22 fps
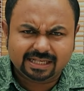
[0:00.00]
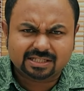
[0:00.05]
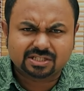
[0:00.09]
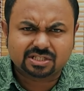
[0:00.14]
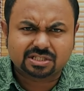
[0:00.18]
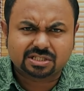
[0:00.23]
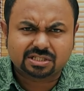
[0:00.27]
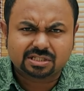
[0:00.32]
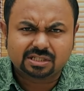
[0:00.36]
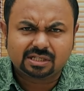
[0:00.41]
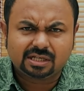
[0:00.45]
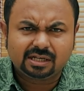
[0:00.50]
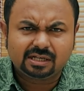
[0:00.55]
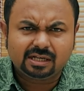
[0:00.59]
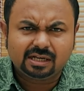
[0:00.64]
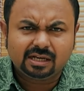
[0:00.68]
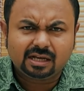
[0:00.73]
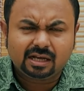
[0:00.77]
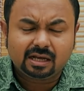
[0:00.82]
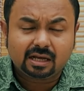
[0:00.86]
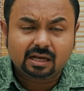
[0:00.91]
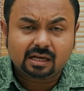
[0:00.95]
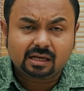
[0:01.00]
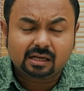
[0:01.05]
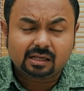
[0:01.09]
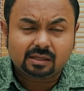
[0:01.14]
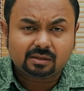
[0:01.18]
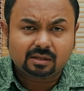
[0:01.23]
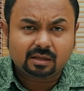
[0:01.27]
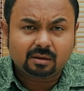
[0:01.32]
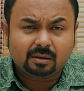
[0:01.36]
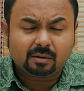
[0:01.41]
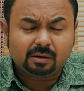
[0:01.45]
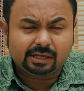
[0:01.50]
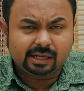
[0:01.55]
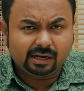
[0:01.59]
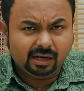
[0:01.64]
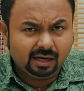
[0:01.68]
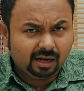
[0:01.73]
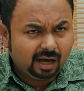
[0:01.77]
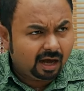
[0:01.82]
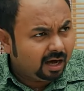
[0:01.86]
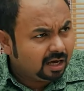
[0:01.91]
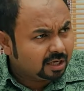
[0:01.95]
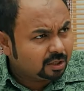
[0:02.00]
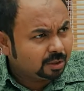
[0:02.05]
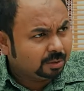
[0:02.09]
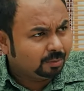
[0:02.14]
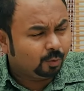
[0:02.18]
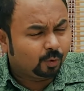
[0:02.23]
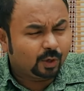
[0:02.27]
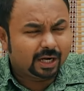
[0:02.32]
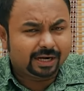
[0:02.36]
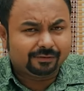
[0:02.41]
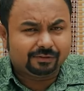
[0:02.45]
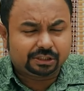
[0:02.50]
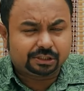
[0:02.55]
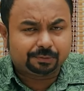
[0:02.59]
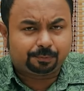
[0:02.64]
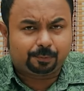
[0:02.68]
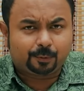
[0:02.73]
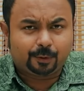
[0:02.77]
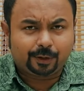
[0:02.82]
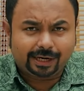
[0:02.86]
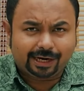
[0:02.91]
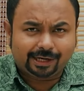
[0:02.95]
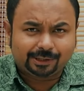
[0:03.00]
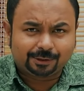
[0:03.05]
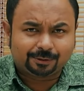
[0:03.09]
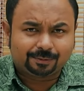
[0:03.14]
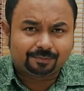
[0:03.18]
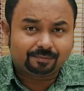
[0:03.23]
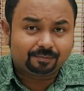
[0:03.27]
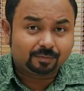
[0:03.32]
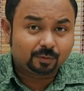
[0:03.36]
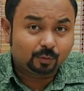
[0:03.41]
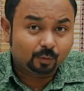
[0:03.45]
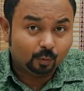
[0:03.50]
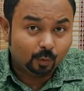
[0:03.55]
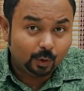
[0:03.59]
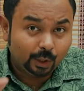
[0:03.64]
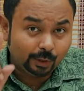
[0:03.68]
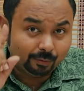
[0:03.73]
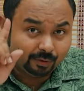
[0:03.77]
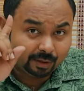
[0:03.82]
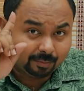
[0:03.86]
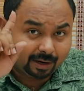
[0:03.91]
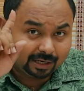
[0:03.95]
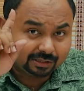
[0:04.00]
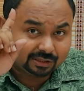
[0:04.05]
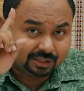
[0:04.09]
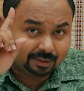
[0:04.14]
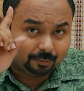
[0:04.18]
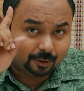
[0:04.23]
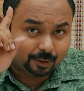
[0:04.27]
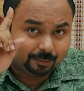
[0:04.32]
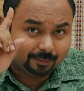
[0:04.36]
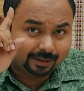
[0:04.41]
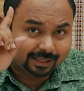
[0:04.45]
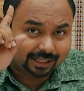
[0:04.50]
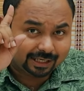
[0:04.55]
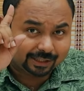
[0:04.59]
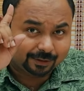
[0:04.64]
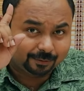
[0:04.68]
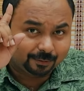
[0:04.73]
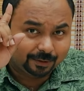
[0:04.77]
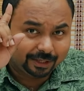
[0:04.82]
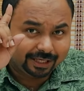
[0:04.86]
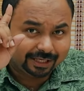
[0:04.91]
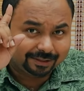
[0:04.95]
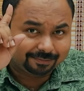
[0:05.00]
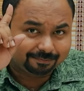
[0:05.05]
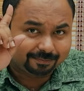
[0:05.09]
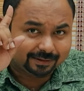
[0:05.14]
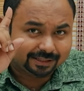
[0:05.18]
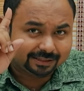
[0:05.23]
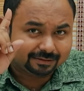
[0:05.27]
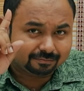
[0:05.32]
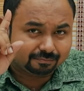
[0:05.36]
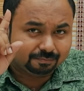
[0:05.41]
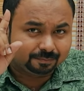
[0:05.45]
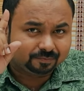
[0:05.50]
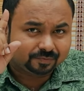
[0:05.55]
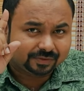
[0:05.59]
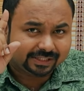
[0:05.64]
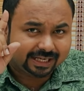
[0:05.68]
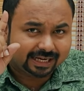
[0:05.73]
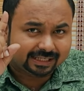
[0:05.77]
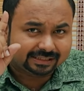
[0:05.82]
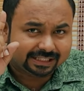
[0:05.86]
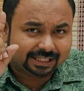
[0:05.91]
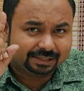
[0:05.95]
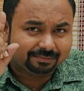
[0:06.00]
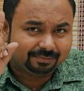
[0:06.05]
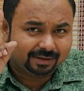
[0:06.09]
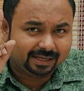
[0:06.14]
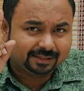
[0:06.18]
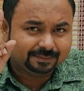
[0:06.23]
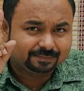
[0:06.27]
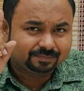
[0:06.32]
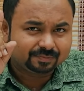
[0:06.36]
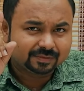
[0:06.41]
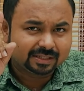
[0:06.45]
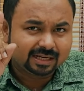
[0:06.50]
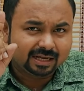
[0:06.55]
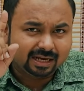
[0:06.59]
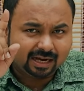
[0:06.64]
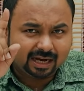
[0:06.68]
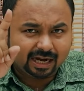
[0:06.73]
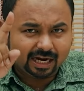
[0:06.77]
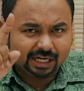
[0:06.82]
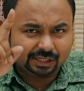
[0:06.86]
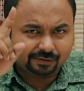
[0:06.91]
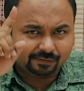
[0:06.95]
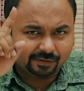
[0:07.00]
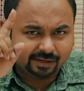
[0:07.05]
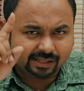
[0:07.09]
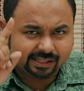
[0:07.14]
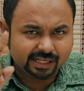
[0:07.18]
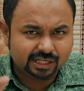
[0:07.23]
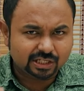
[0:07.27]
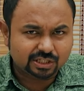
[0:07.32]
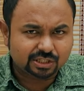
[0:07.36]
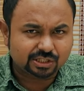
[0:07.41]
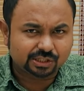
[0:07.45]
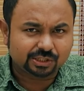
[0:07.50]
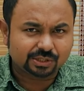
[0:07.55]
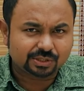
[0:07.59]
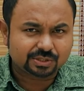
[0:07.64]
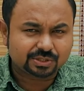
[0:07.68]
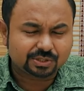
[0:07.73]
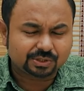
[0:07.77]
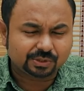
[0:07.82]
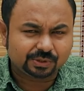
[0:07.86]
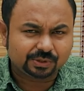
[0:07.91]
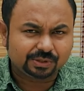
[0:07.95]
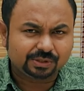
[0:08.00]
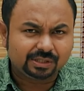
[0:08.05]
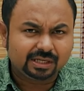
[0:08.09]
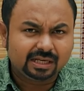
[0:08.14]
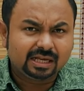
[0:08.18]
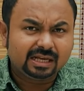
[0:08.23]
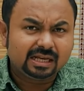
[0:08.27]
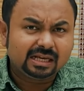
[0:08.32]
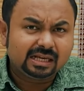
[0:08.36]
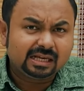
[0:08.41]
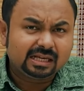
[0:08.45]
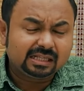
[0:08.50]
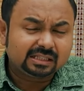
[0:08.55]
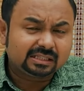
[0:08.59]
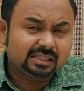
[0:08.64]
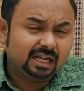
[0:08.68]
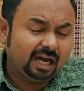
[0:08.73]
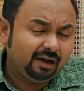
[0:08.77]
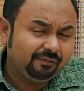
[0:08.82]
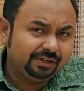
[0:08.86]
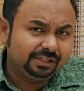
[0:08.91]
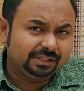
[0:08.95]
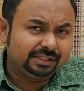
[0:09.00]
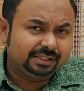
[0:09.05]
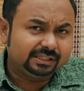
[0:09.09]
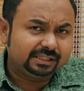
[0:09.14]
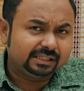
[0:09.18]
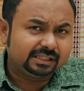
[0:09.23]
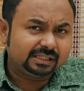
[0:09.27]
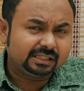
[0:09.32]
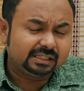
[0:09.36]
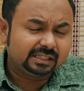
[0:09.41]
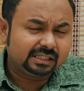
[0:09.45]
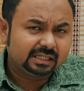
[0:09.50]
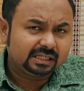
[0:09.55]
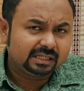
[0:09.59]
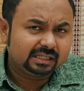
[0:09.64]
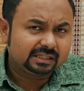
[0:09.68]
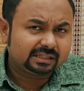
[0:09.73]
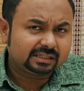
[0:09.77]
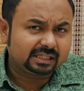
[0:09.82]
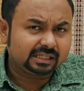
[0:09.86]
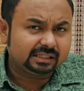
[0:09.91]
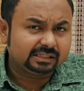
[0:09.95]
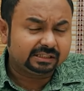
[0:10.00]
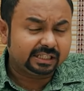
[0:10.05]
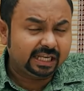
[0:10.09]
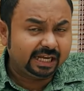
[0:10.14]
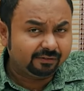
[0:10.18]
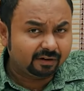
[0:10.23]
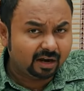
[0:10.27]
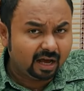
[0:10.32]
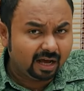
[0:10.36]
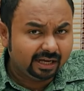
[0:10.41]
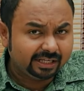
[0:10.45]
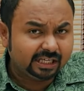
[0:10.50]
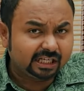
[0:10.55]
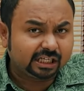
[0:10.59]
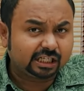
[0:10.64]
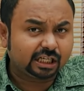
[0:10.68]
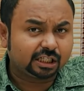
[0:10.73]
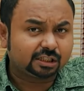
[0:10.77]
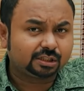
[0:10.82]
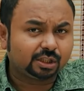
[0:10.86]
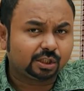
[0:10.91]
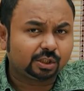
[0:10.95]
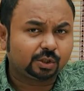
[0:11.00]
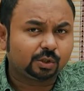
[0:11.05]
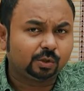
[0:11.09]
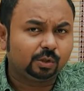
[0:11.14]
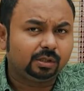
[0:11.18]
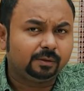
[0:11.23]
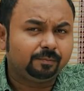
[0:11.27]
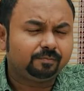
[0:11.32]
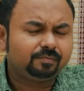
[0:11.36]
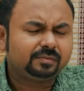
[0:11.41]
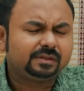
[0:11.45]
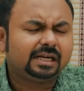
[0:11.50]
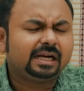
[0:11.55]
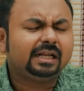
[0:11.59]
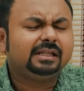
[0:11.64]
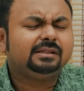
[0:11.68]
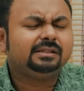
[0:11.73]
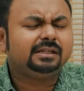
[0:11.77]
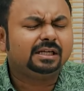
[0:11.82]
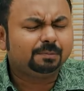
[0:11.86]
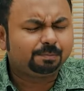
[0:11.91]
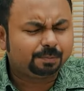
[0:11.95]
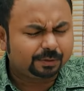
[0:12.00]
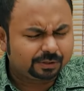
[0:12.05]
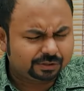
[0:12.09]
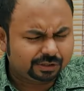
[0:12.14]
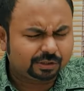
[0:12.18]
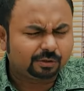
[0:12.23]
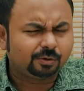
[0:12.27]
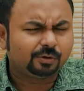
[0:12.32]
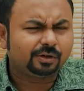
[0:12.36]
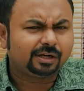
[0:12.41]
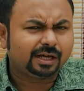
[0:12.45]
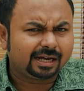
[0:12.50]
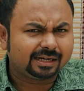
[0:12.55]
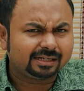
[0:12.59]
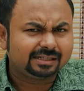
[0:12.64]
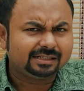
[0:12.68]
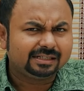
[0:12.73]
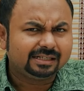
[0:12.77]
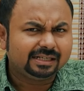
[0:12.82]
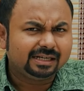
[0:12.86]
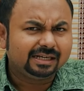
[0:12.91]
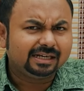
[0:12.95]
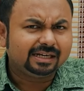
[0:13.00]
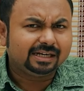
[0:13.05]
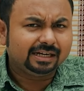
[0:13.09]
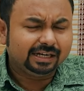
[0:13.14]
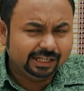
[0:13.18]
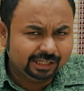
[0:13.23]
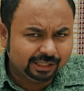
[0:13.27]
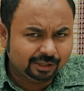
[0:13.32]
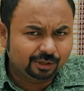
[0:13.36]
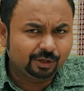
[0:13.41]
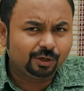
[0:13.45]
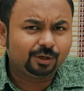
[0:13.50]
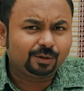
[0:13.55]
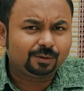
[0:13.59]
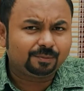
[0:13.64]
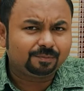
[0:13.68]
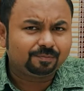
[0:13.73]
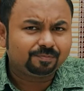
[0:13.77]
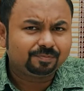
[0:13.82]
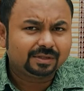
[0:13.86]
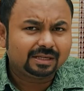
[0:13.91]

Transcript: எஸ் எல்லாரும் உங்களை விட்டு போனாலும் ஒருவர் மாத்திரம் போக மாட்டார் கூட இருப்பார் யார் தெரியுமா ஆண்டவராக இயேசு கிறிஸ்து தாவியது தன் தேவனாகிய கர்த்தருக்குள் தன்னை திடப்படுத்தி கொண்டான் நீங்களும்